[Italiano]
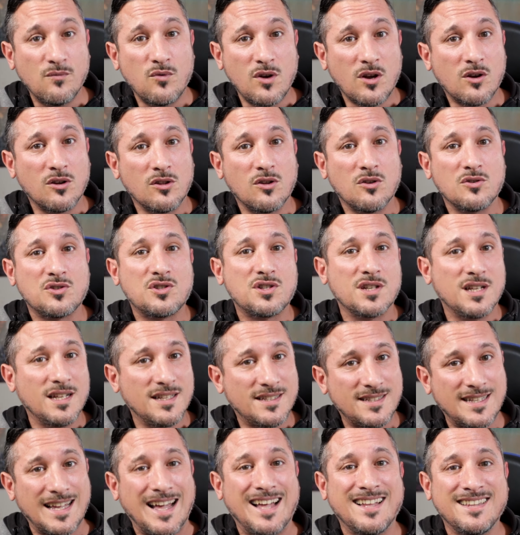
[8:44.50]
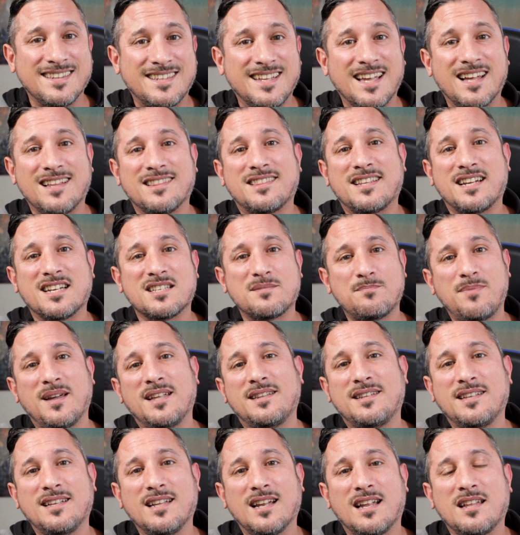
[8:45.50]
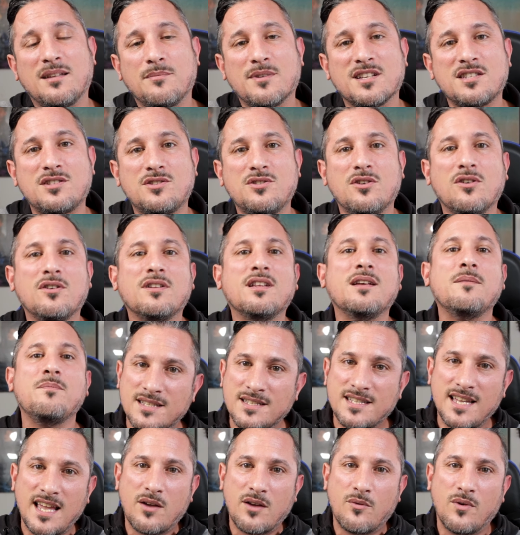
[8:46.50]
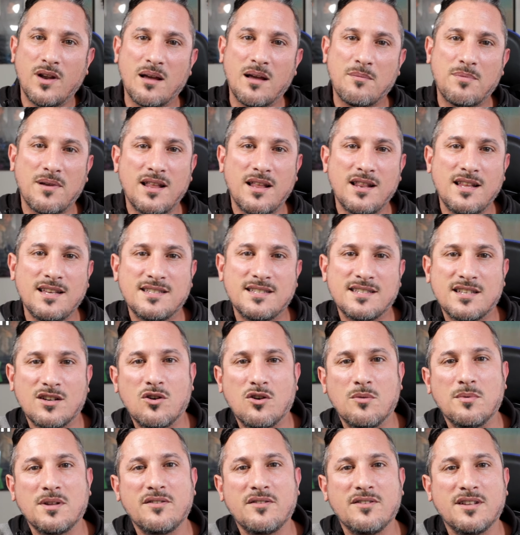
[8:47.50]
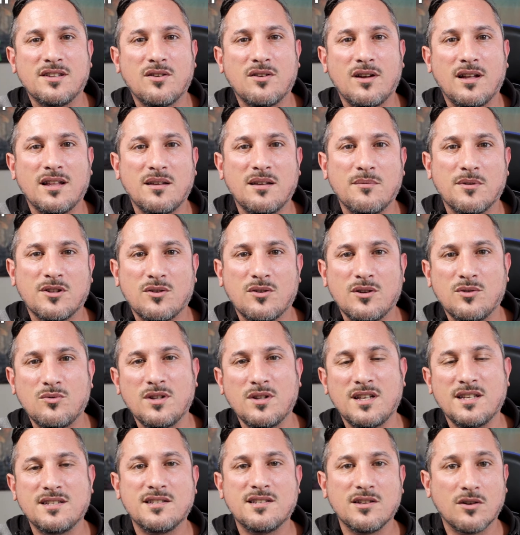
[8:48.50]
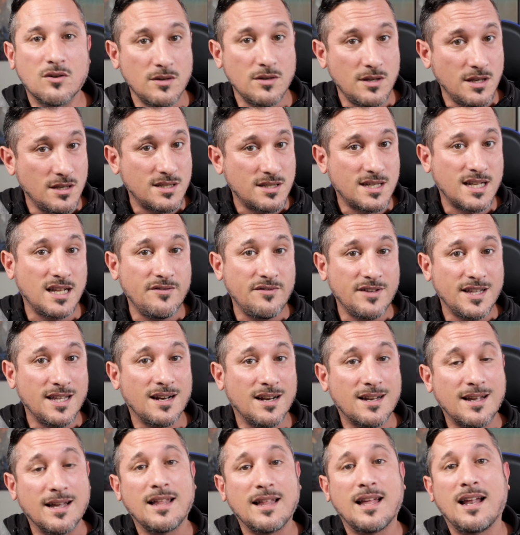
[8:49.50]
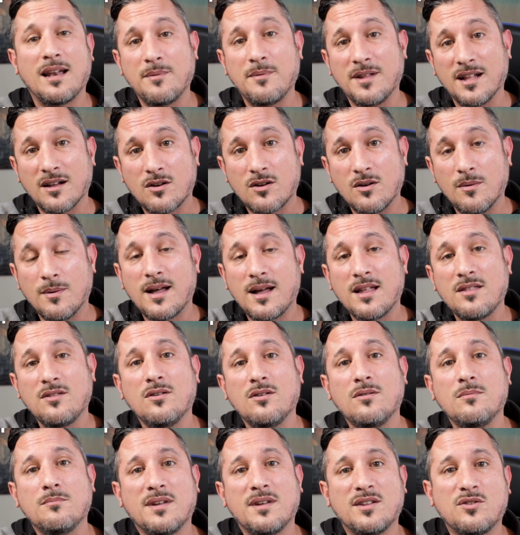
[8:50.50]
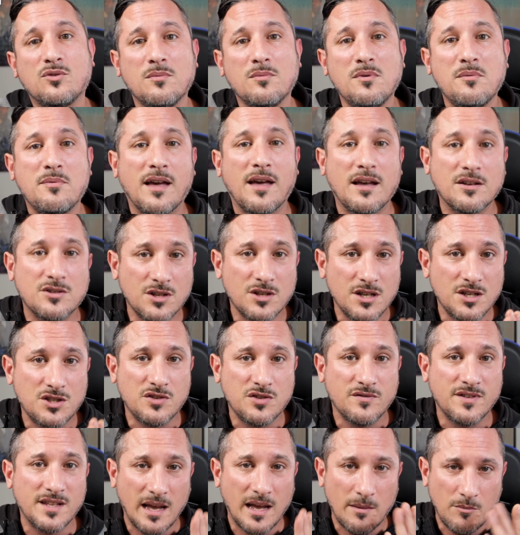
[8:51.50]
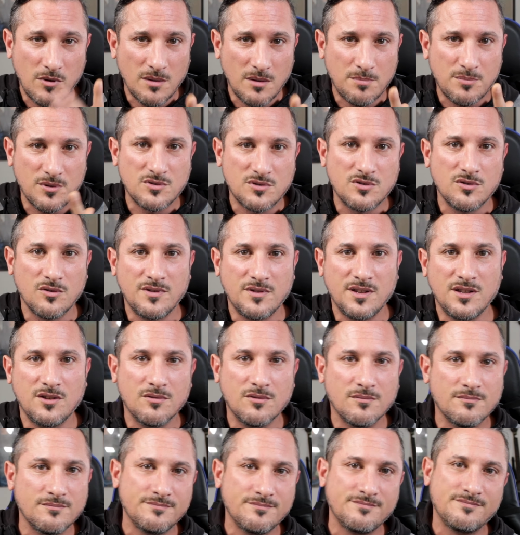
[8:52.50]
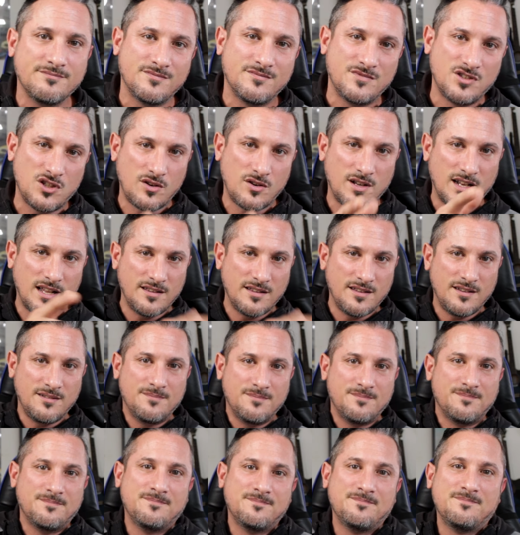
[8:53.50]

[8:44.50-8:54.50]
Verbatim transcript: vuoi conoscere tanti altri aspetti dell'animazione, segui la playlist Come diventare animatore turistico, iscriviti al canale mi raccomando, metti un mi piace e ci vediamo al prossimo video. Ciao grande!